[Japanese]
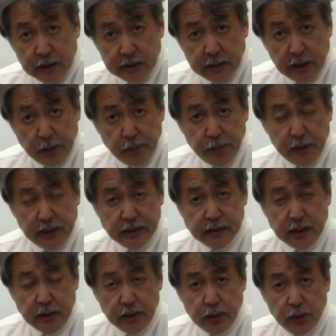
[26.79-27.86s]
何
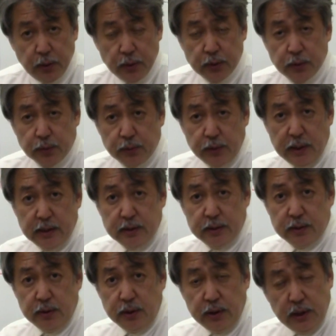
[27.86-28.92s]
の食塩
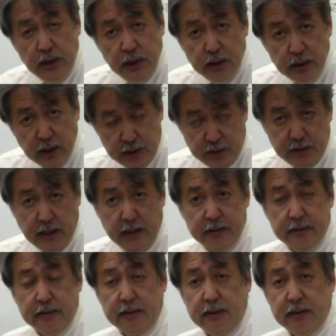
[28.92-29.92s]
水になるか